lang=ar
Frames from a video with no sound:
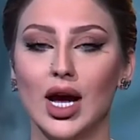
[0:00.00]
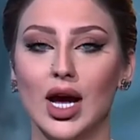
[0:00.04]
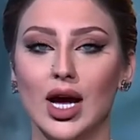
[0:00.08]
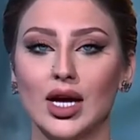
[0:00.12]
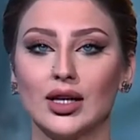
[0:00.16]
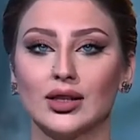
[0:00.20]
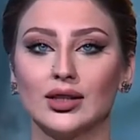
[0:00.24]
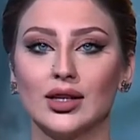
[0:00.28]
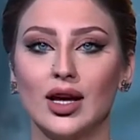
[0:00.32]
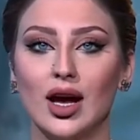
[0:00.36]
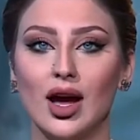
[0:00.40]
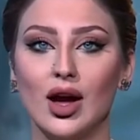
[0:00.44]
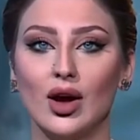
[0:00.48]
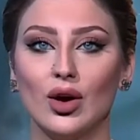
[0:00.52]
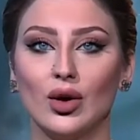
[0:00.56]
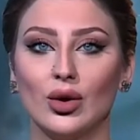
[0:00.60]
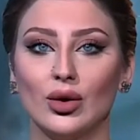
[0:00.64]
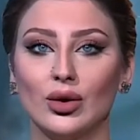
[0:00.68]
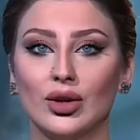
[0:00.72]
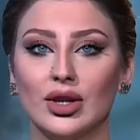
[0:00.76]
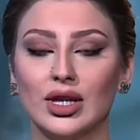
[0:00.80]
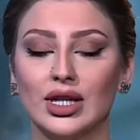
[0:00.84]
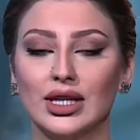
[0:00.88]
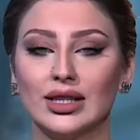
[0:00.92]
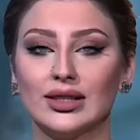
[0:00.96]

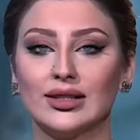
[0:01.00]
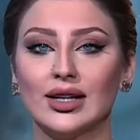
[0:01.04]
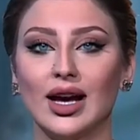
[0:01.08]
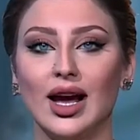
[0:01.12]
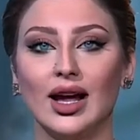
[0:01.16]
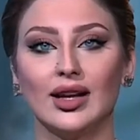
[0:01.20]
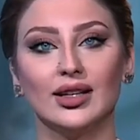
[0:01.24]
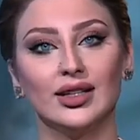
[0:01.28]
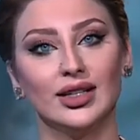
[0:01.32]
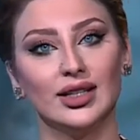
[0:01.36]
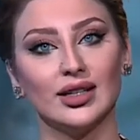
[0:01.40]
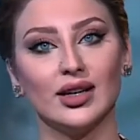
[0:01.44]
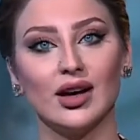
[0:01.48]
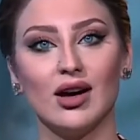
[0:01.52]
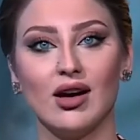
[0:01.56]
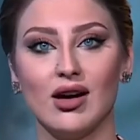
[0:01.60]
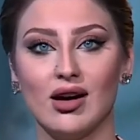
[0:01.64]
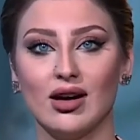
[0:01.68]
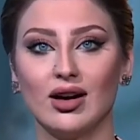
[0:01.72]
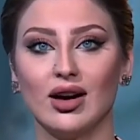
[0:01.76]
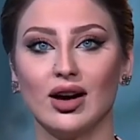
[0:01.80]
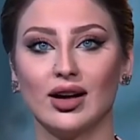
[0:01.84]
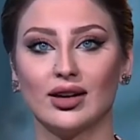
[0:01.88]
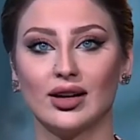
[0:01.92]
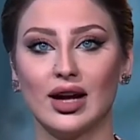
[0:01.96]
ناخذ تعليق
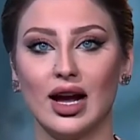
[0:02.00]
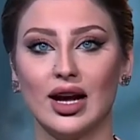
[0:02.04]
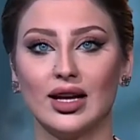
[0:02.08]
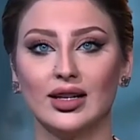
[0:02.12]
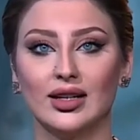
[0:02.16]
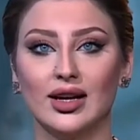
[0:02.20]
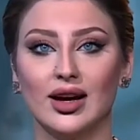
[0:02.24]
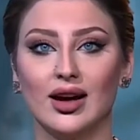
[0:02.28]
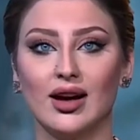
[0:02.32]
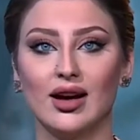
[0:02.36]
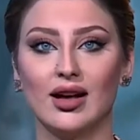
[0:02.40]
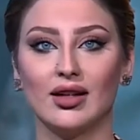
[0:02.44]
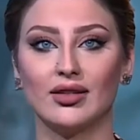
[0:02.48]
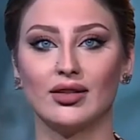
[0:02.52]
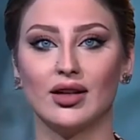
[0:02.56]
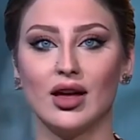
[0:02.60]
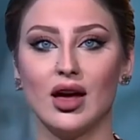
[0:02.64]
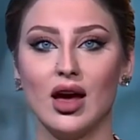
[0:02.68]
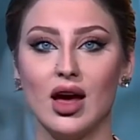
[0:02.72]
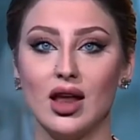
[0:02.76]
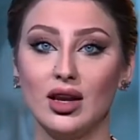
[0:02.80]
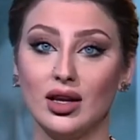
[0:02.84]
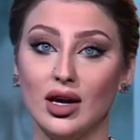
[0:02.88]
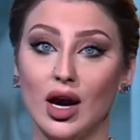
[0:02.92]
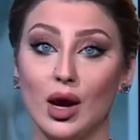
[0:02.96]
آخر على هذا
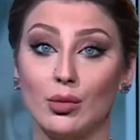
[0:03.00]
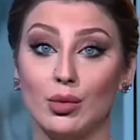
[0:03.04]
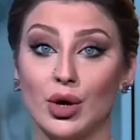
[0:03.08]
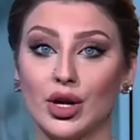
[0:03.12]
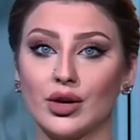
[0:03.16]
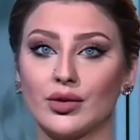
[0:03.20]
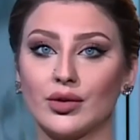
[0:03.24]
الخبر